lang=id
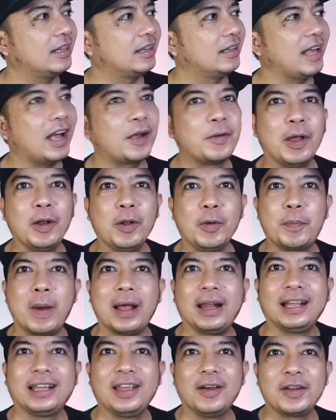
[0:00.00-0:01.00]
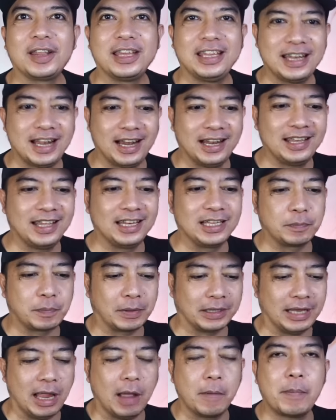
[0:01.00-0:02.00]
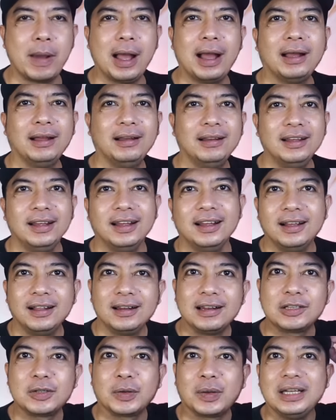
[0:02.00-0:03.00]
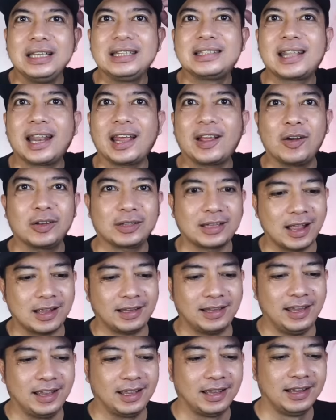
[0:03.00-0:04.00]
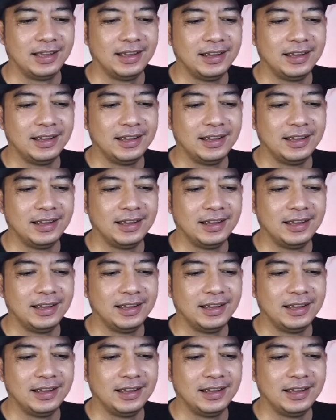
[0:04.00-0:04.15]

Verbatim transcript: ya gue lupa lagi originalnya jadi seperti apa langsung ke distract otaknya